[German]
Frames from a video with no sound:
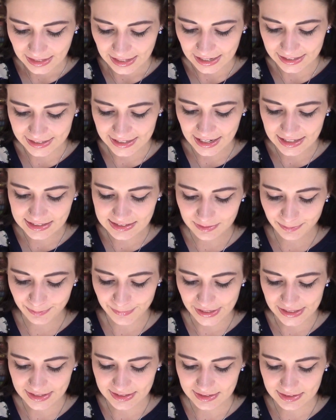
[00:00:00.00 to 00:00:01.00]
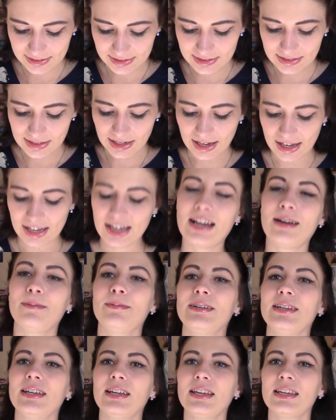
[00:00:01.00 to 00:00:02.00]
an ersten Bänden
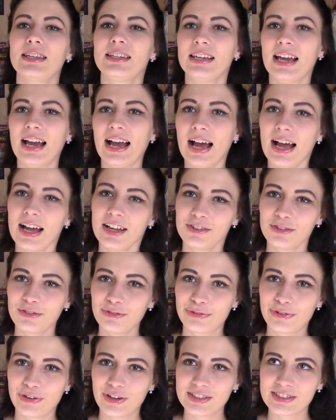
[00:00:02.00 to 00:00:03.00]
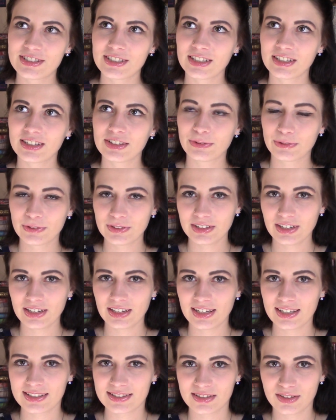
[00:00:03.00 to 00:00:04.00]
habe ich 48
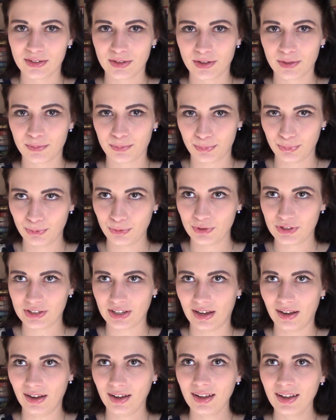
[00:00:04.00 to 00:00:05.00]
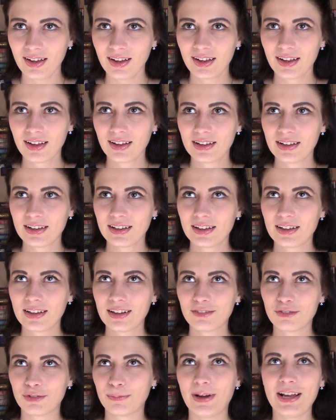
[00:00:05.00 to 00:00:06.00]
ungelesene Bücher.
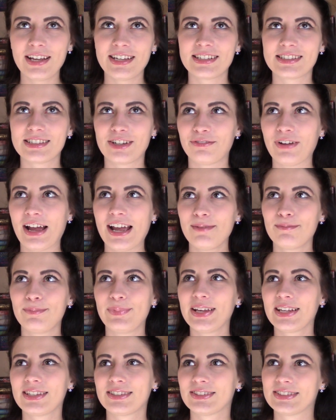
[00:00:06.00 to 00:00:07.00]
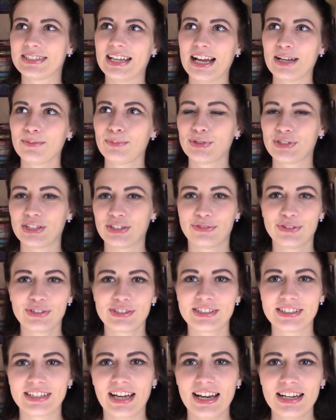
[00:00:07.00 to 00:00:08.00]
Wobei ich jetzt auf einen Blick so sagen muss, ich
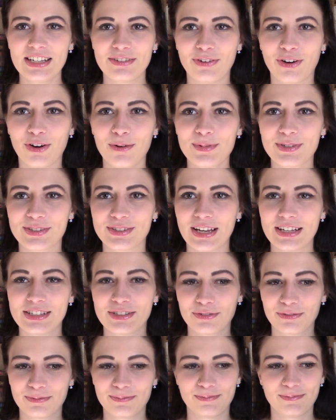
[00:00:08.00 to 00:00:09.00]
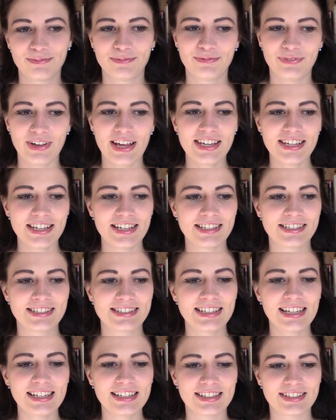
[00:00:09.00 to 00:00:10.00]
wüsste gar nicht, warum es, also welche es
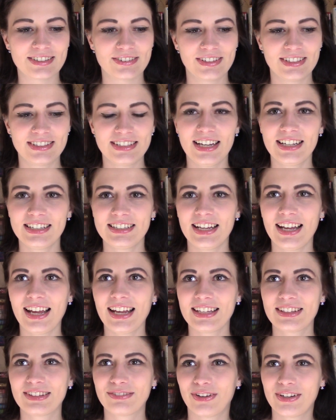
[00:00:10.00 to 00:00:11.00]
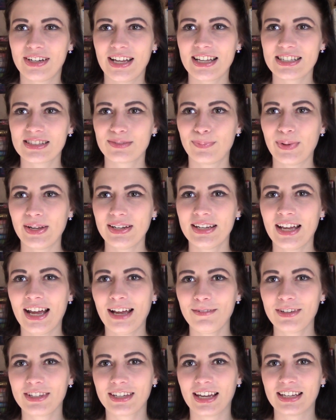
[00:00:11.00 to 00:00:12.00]
sind. So, ich dachte echt, von ersten Bänden
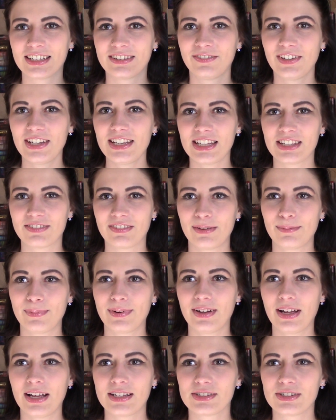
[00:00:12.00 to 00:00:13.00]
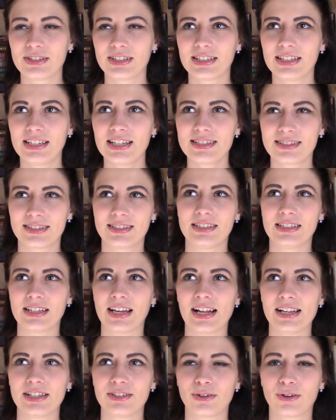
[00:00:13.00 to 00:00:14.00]
habe ich recht wenig, weil, also ich lese die
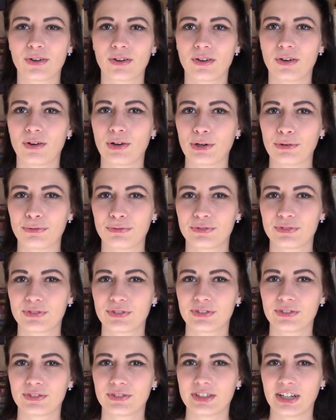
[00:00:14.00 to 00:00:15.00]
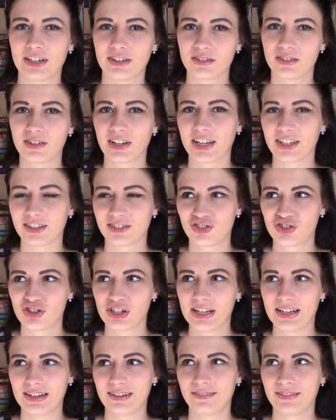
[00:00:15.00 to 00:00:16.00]
halt auch oft dann recht
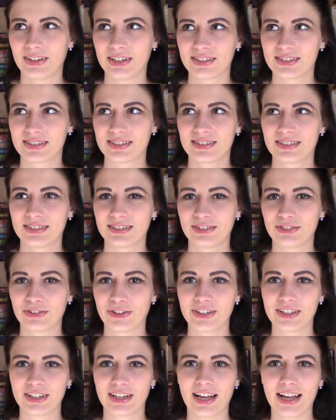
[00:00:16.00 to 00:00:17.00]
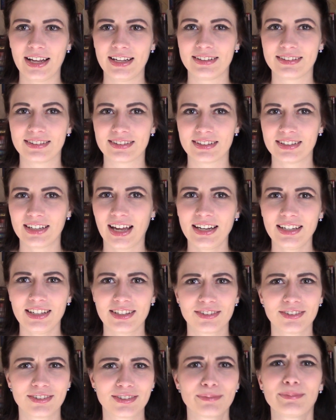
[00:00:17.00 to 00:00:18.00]
schnell, wenn es neue Reihen sind. Hatte
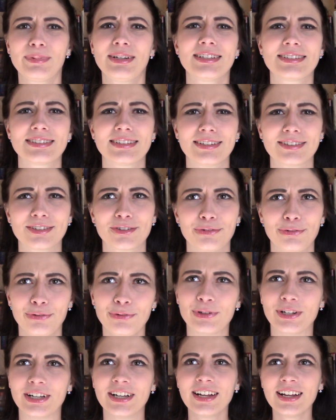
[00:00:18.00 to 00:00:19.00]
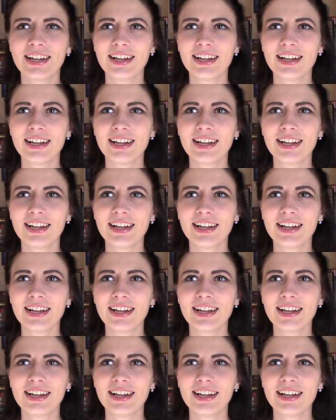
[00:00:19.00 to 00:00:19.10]
ich so zumindest das Gefühl.